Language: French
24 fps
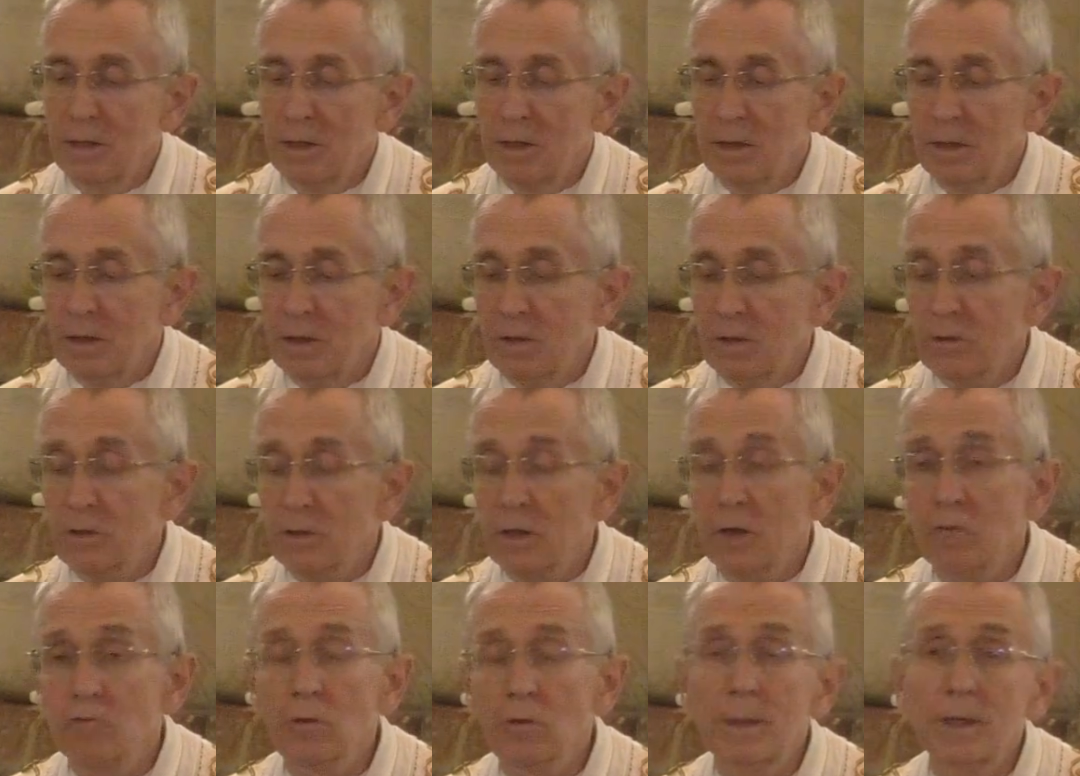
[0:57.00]
Saint
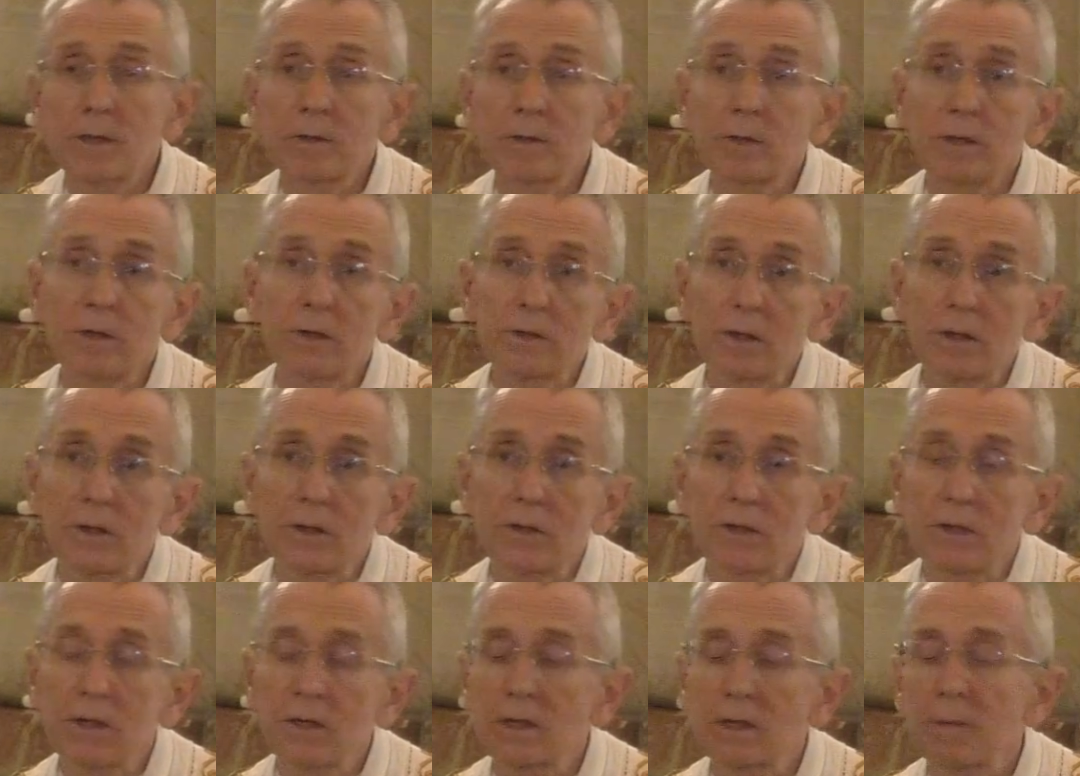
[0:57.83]
Jean-Baptiste
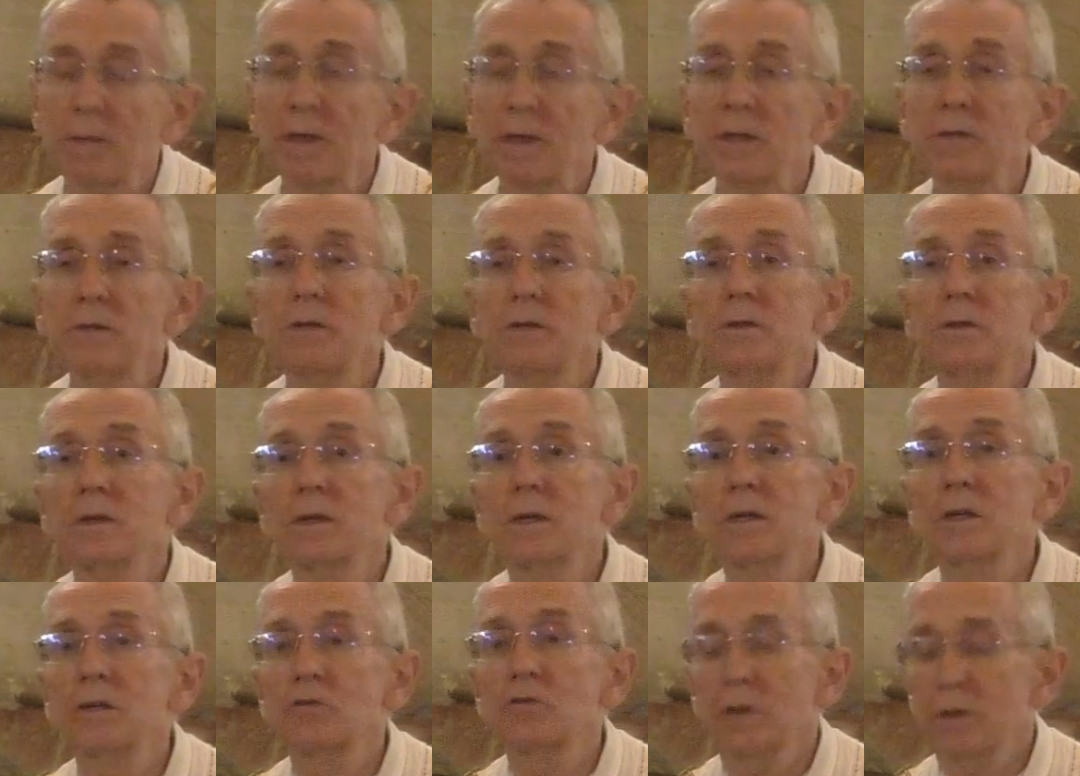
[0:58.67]
hésite à
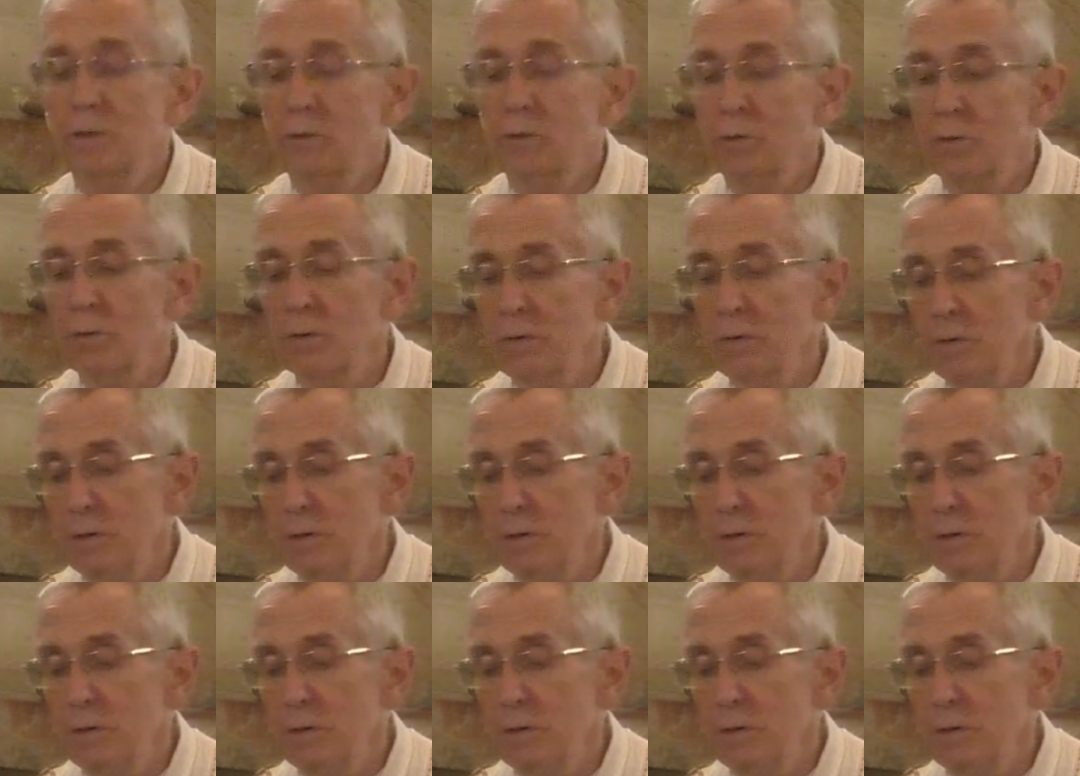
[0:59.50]
baptiser Jésus